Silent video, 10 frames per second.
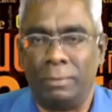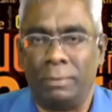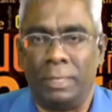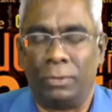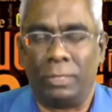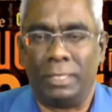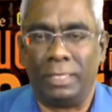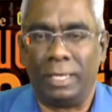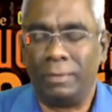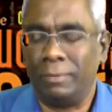
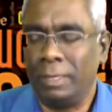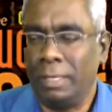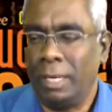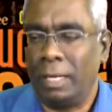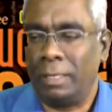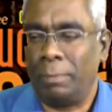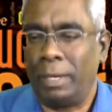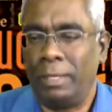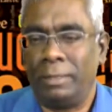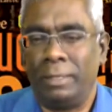மேற்கொண்டிருந்தார் அந்த
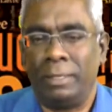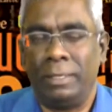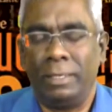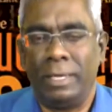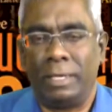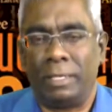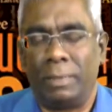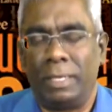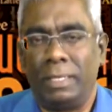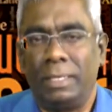பயணத்து இறுதி
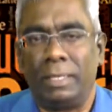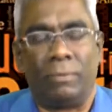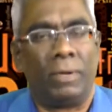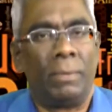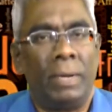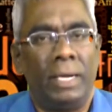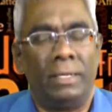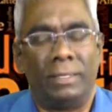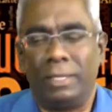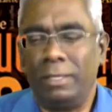கட்டமாக வட
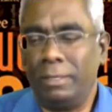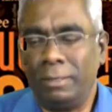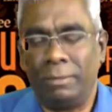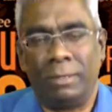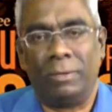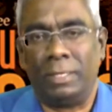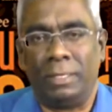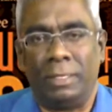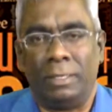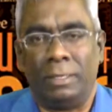மாநிலத்துக்கு அவர்
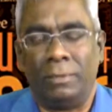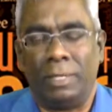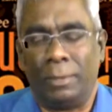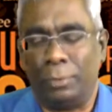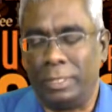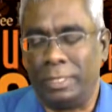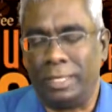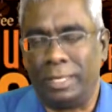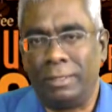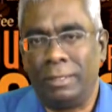வருகை
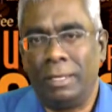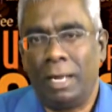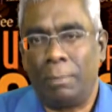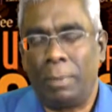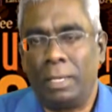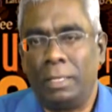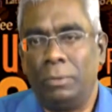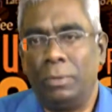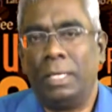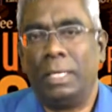புரிந்திருந்தார் அப்போ அங்கே
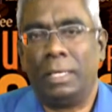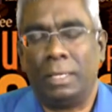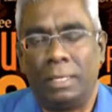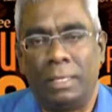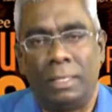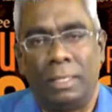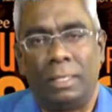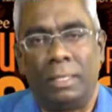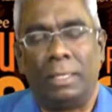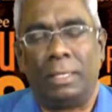உள்ள
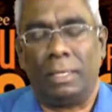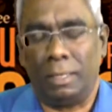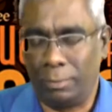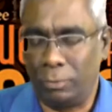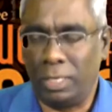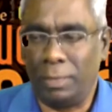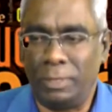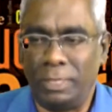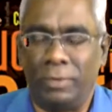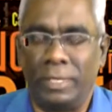
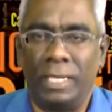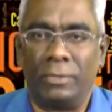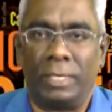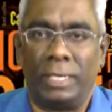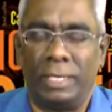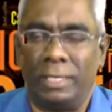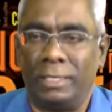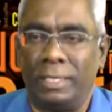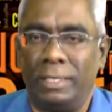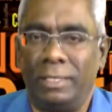முதலமைச்சர் விக்னேஸ்வரனை
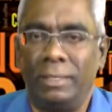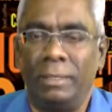சந்தித்து